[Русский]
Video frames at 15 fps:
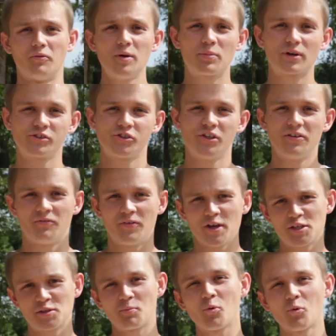Вы прошли
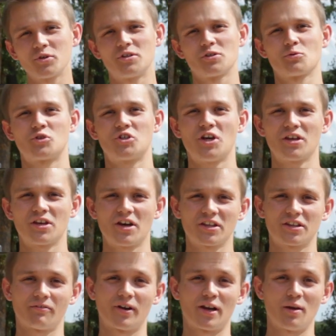весь путь изучения
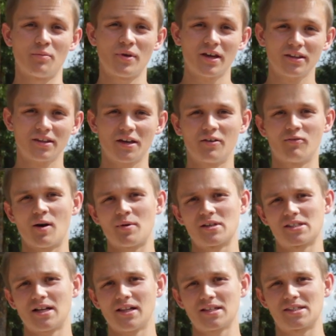этого элемента, и вам
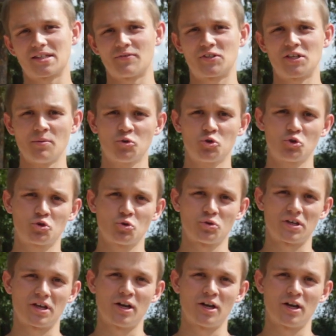осталось совсем чуть-чуть.